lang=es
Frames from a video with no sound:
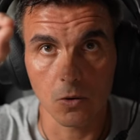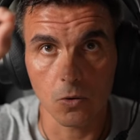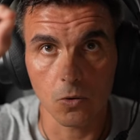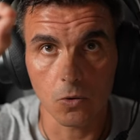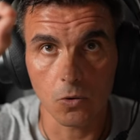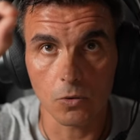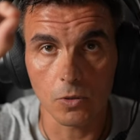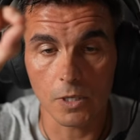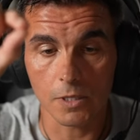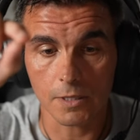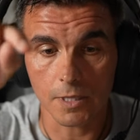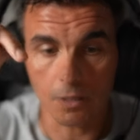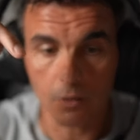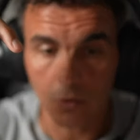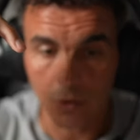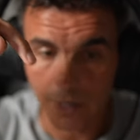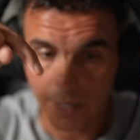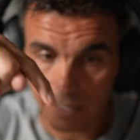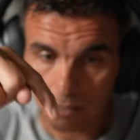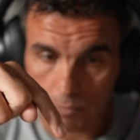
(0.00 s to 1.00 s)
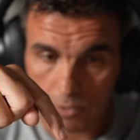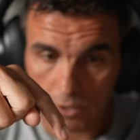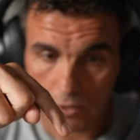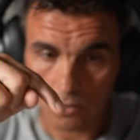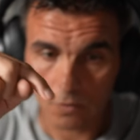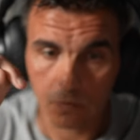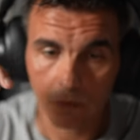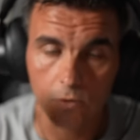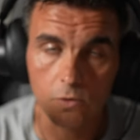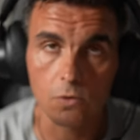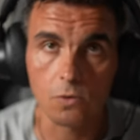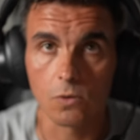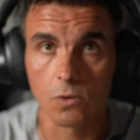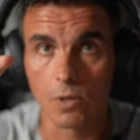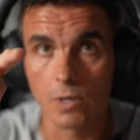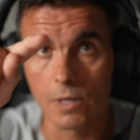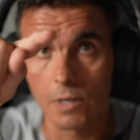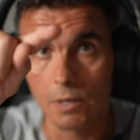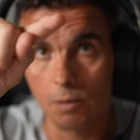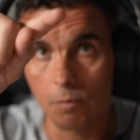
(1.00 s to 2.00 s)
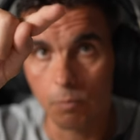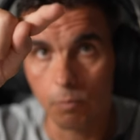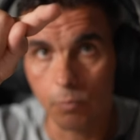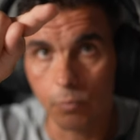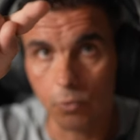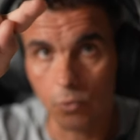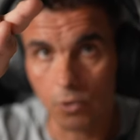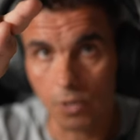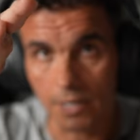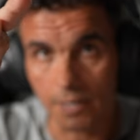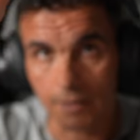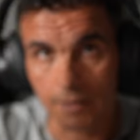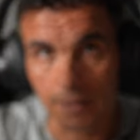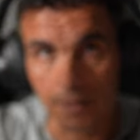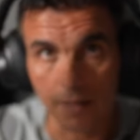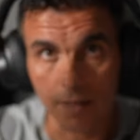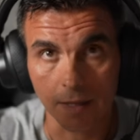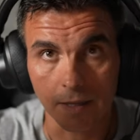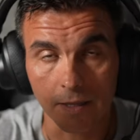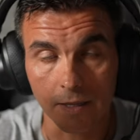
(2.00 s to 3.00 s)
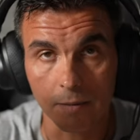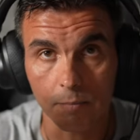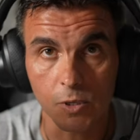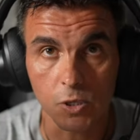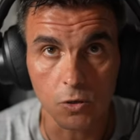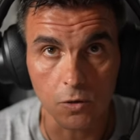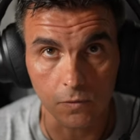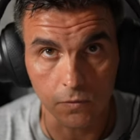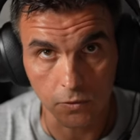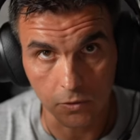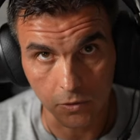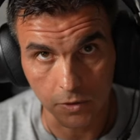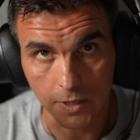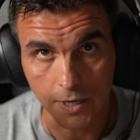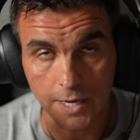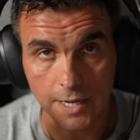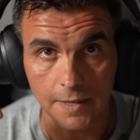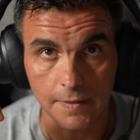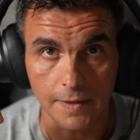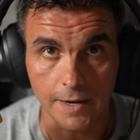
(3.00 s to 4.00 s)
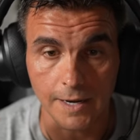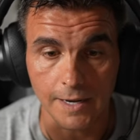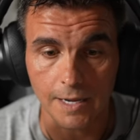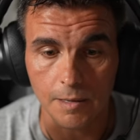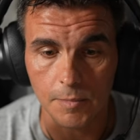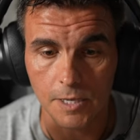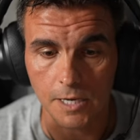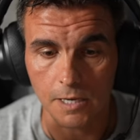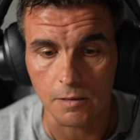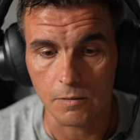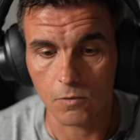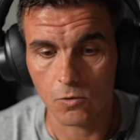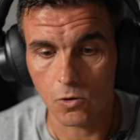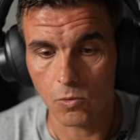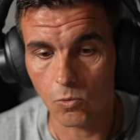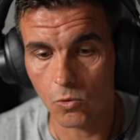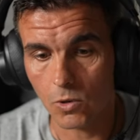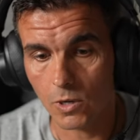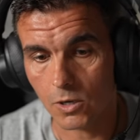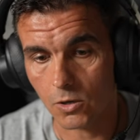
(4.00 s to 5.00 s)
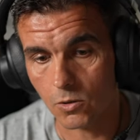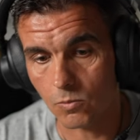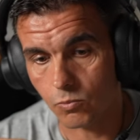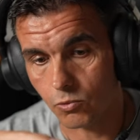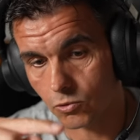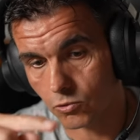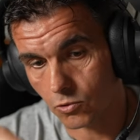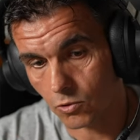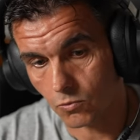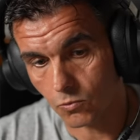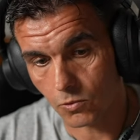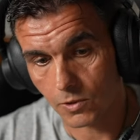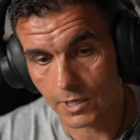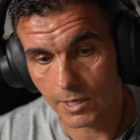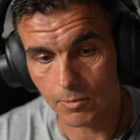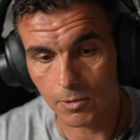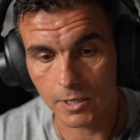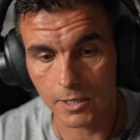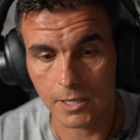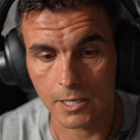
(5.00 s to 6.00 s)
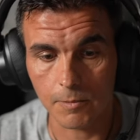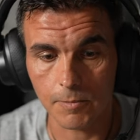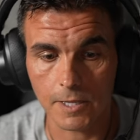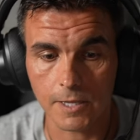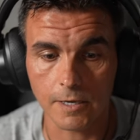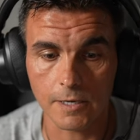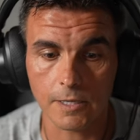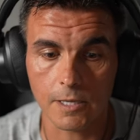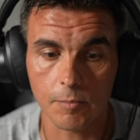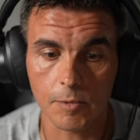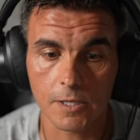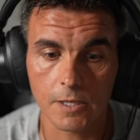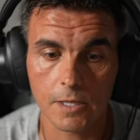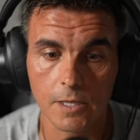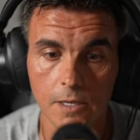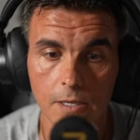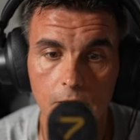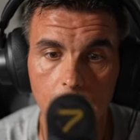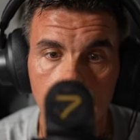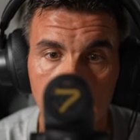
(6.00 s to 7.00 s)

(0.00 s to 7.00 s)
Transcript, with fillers: conectándole el micrófono por la entrada de micrófono de la, de la cámara. ¿Cómo lo hago? Pues con un cable que va directamente